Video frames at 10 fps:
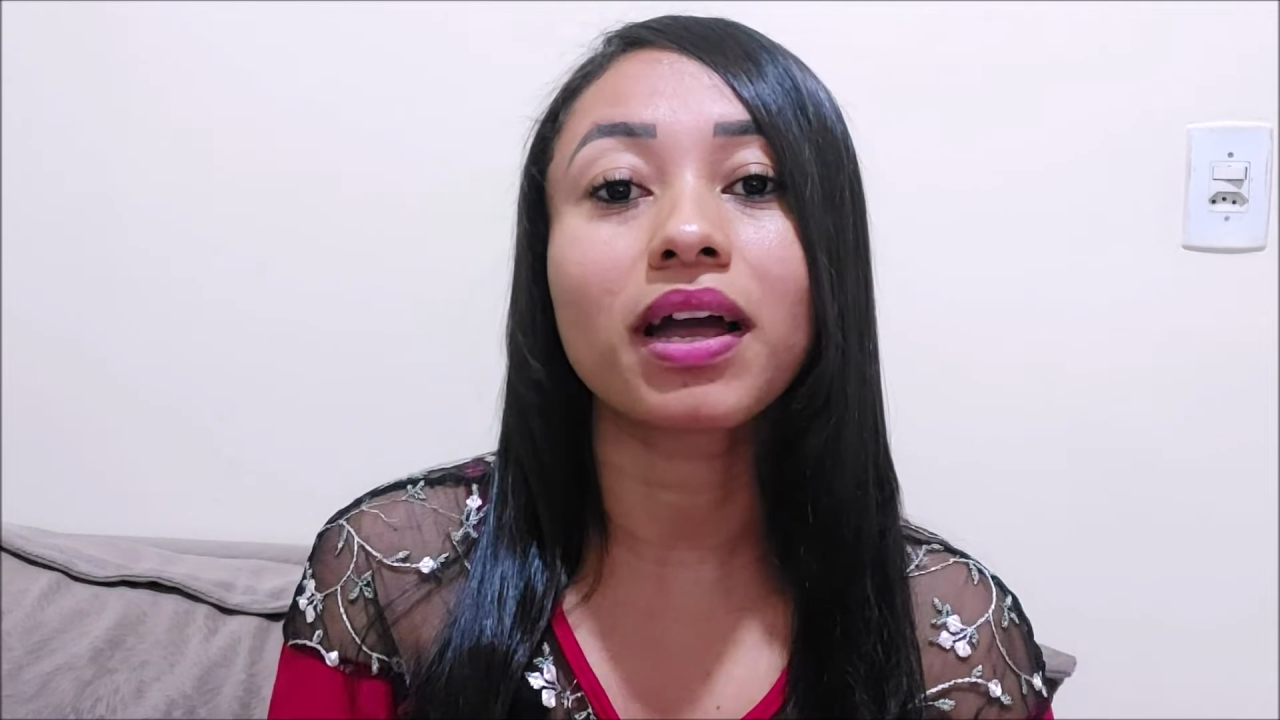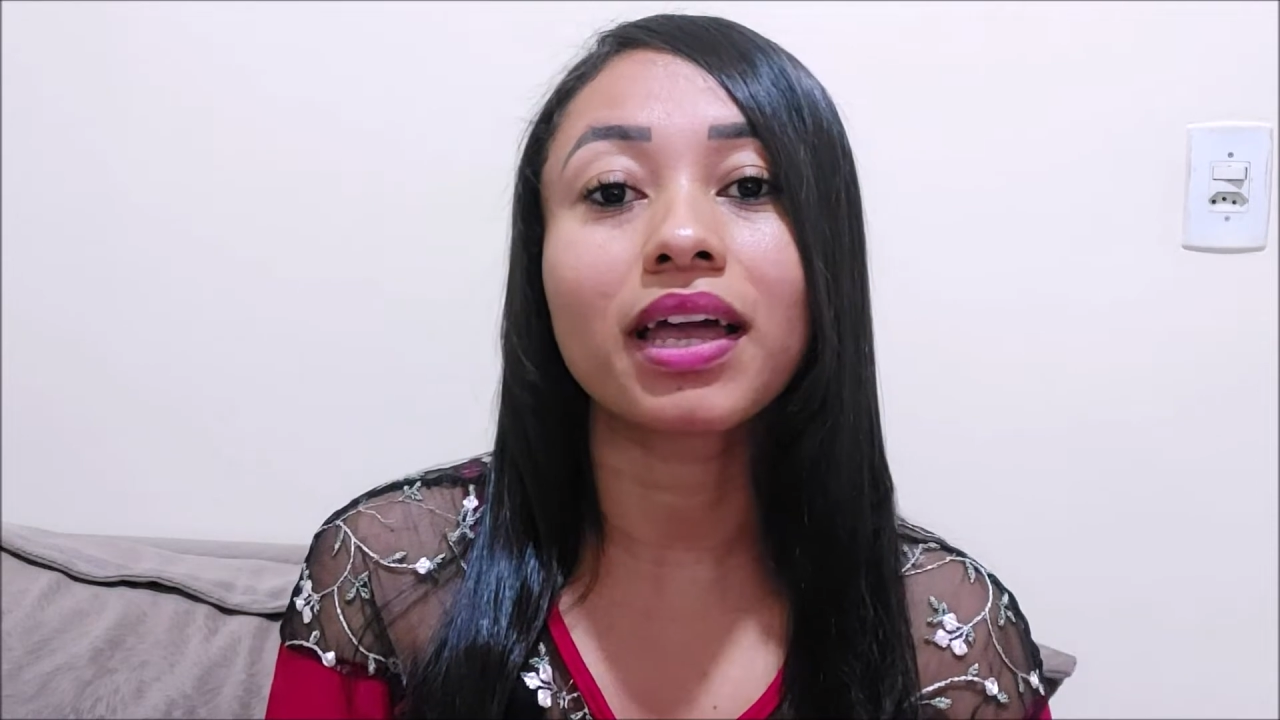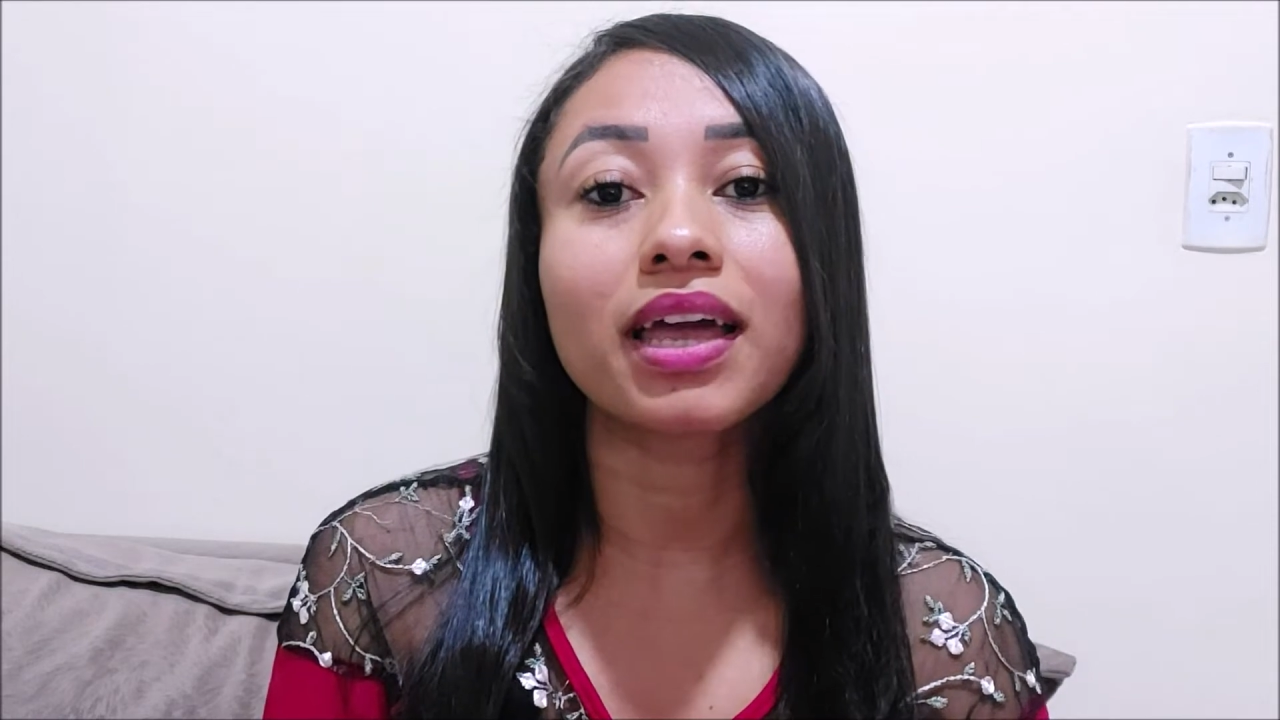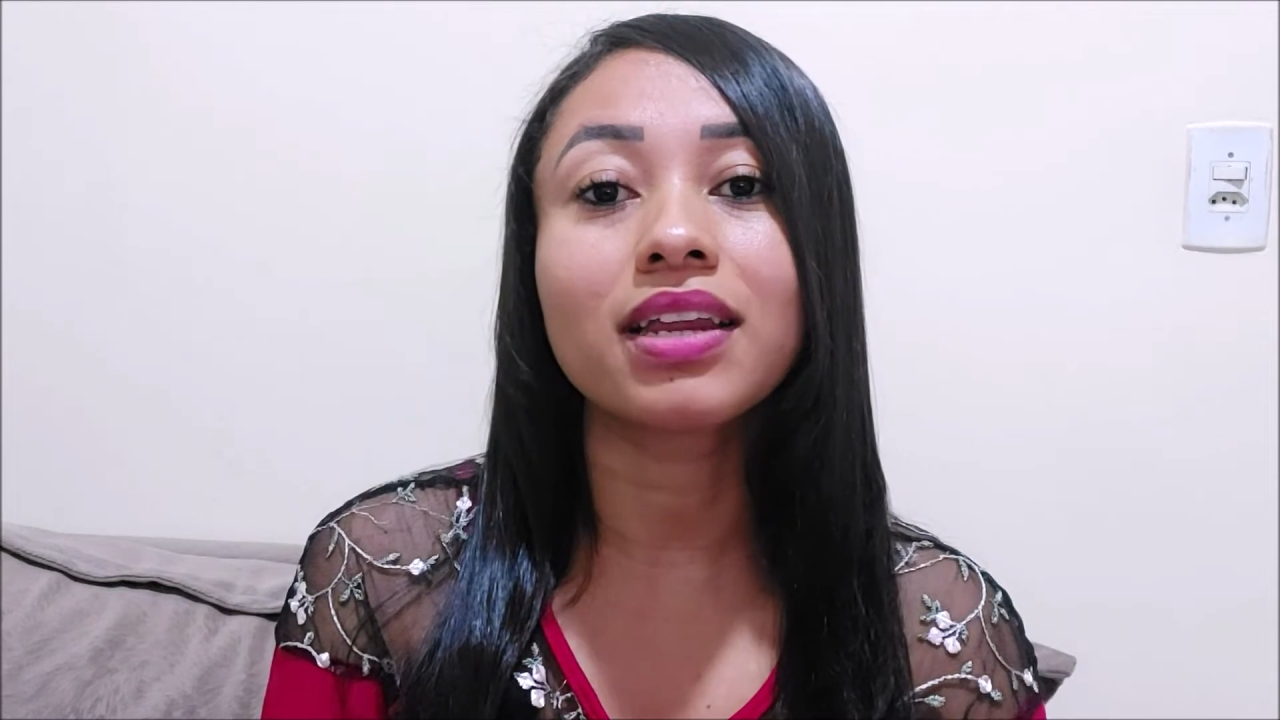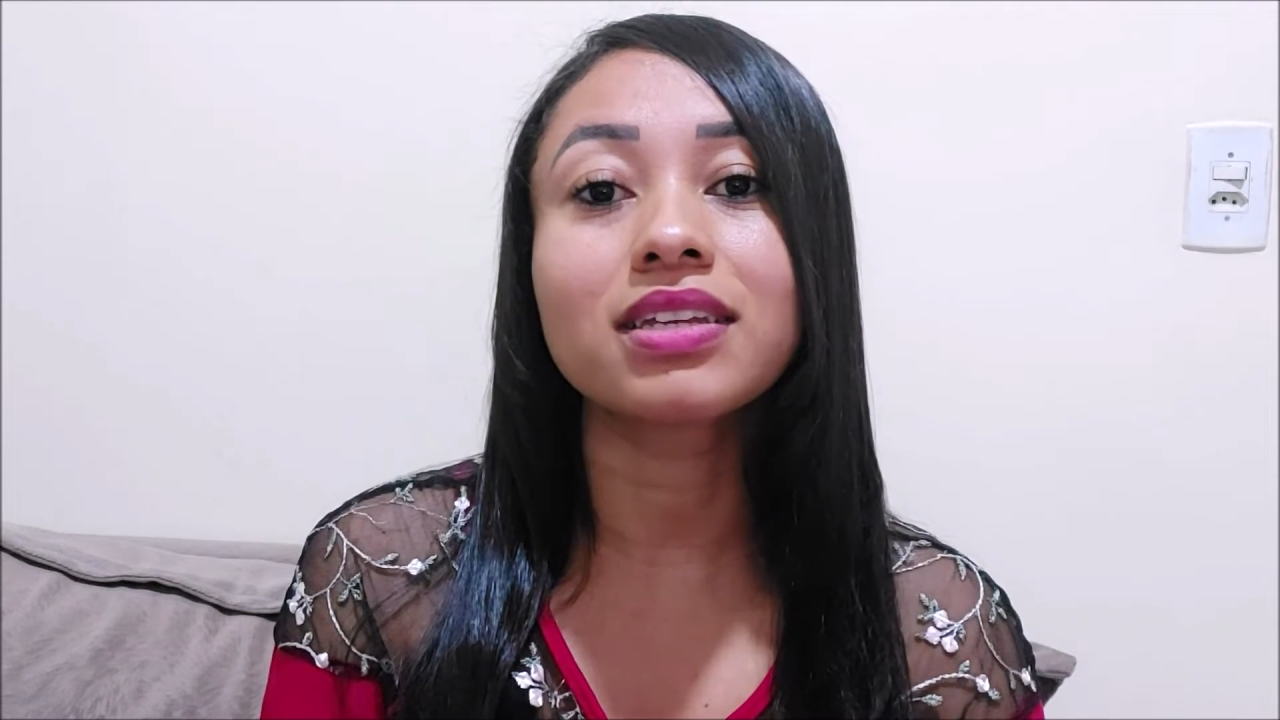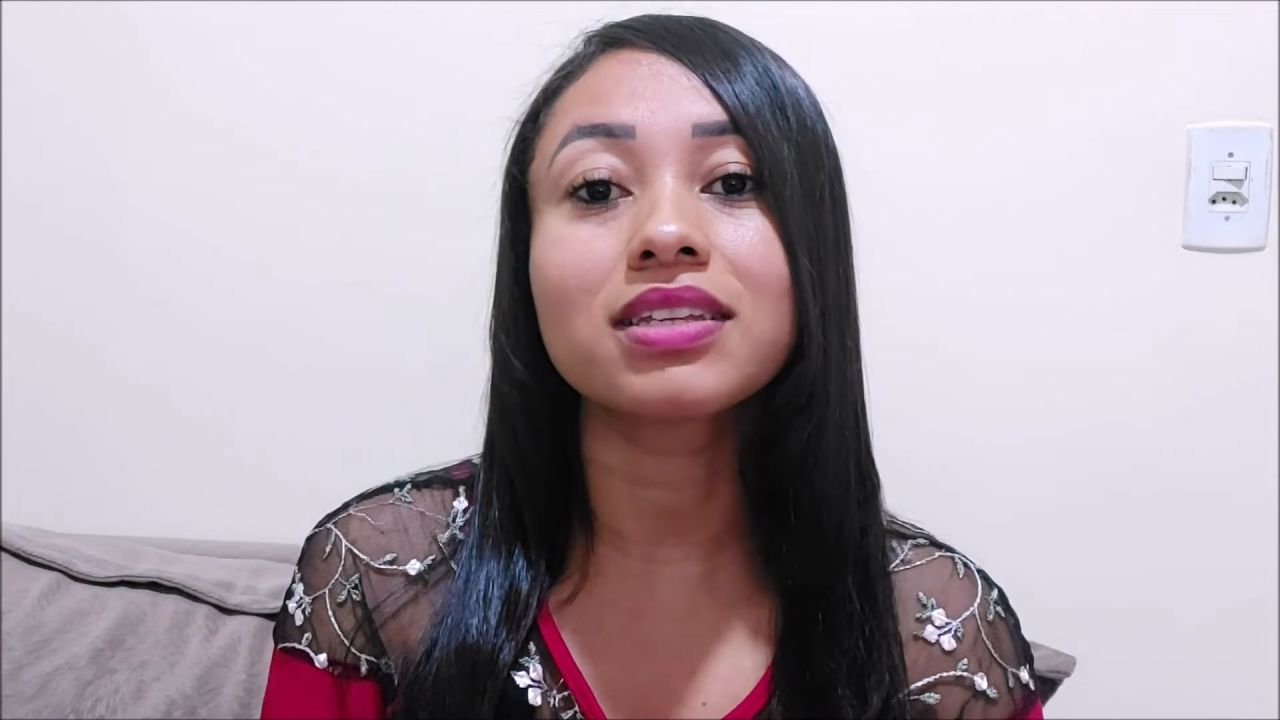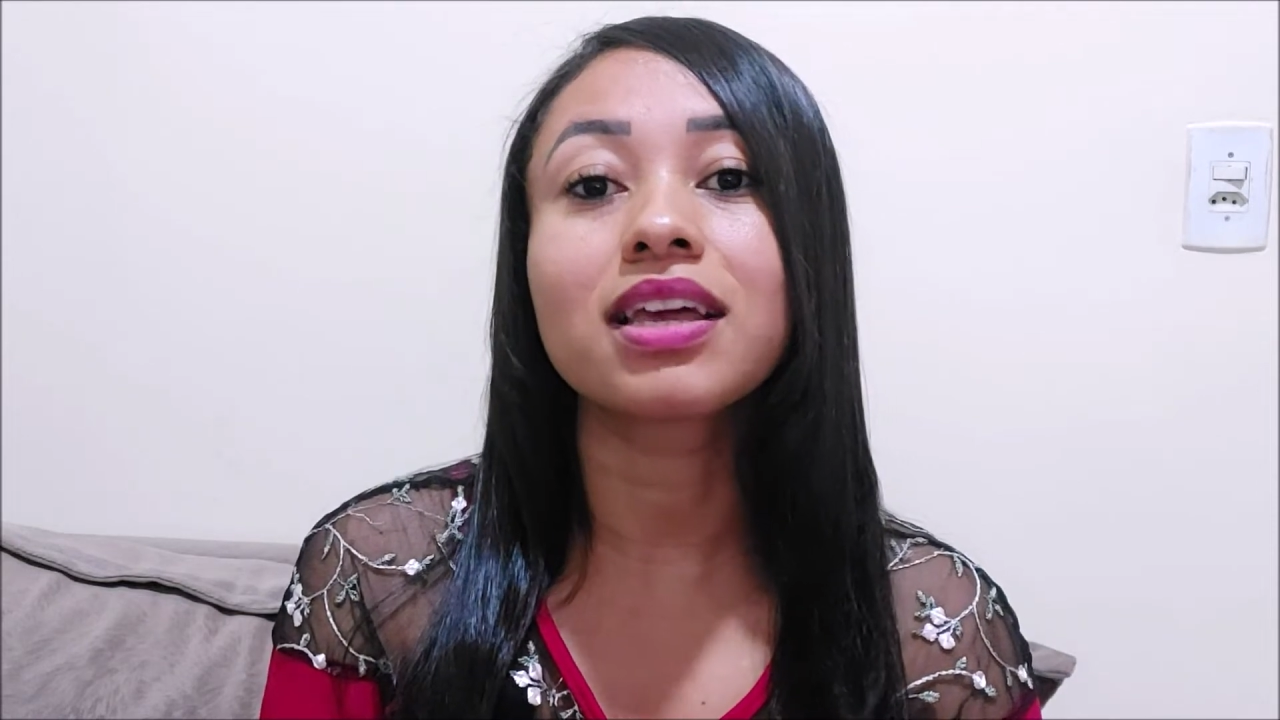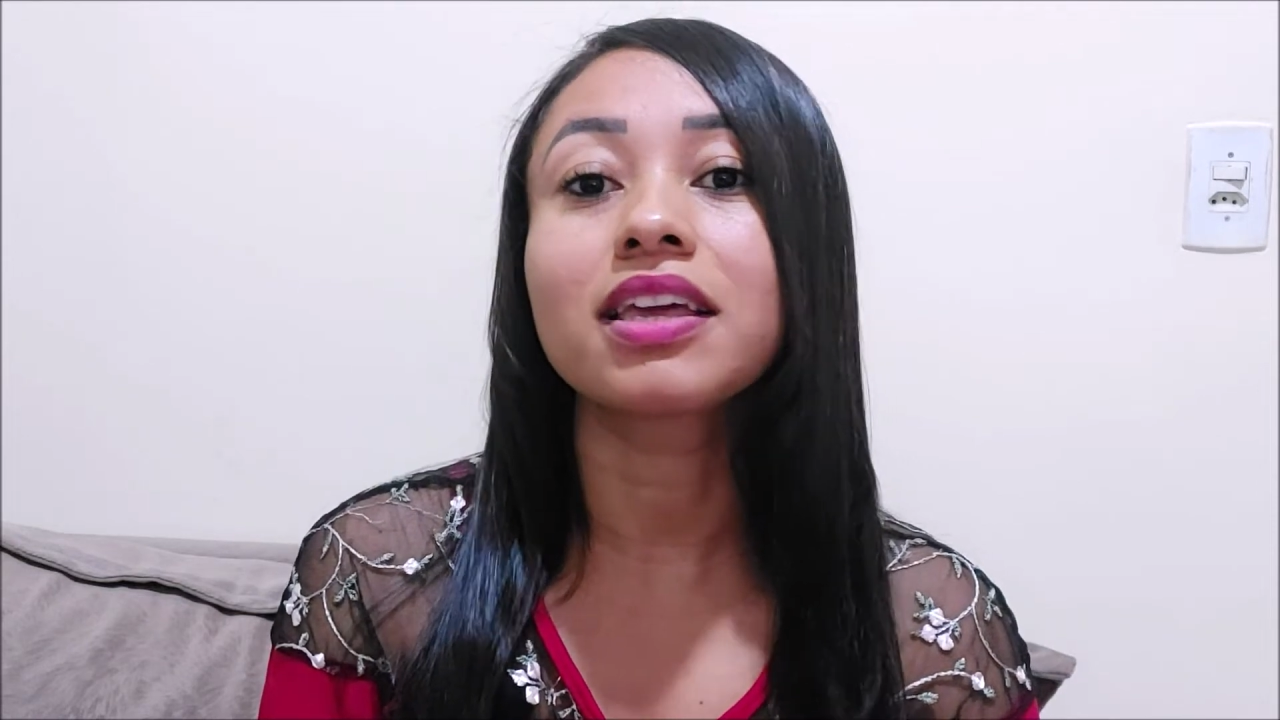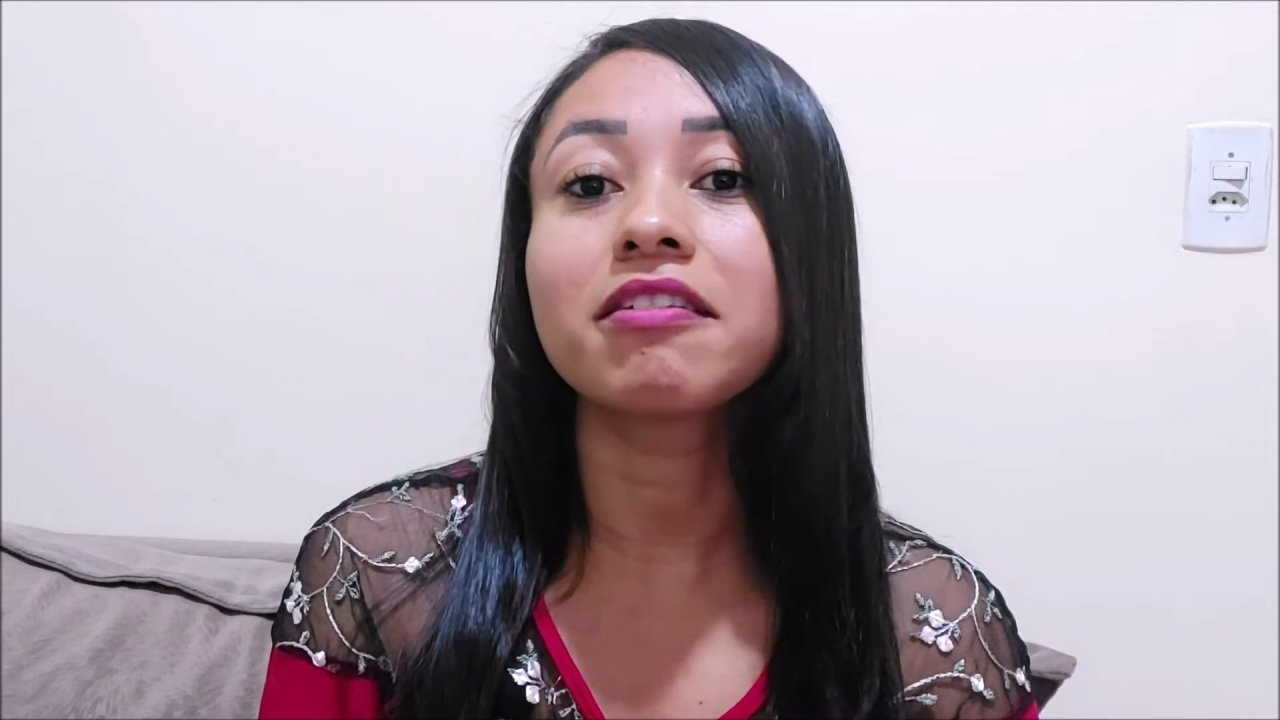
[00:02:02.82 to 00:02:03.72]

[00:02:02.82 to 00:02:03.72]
aqueles